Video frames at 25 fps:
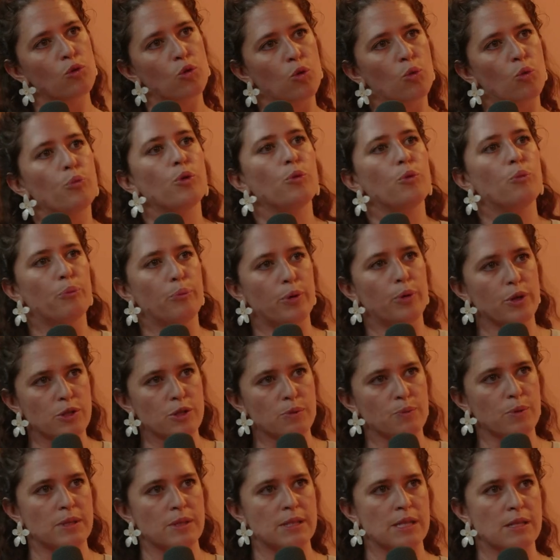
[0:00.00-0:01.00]
Donc, on peut
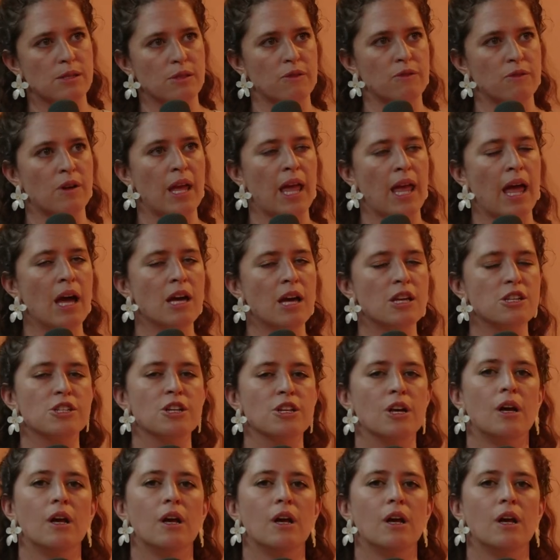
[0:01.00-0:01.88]
postposer ce voyage.